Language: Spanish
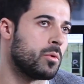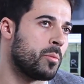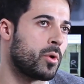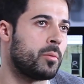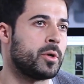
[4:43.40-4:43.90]
o
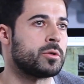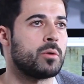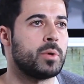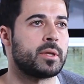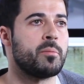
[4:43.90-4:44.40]
por lo menos
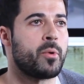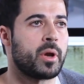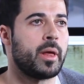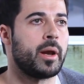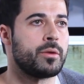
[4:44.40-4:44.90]
alguna
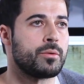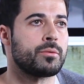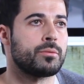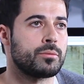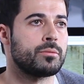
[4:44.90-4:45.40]
temporada del año,
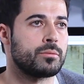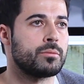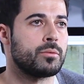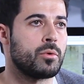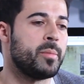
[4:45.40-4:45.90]

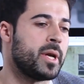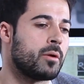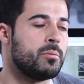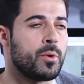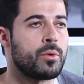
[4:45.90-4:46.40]

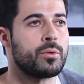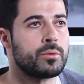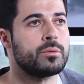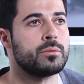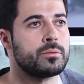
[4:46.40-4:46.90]
combinar un poco
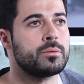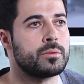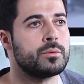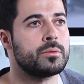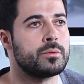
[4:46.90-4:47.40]

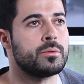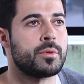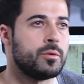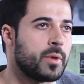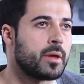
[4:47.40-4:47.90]

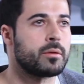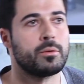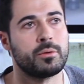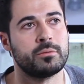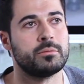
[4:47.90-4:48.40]
ciudad
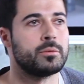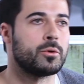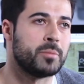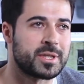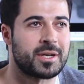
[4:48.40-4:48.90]
con,
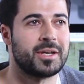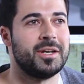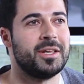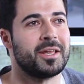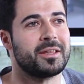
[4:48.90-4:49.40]
con más
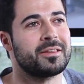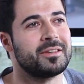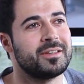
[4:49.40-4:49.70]
tranquilidad.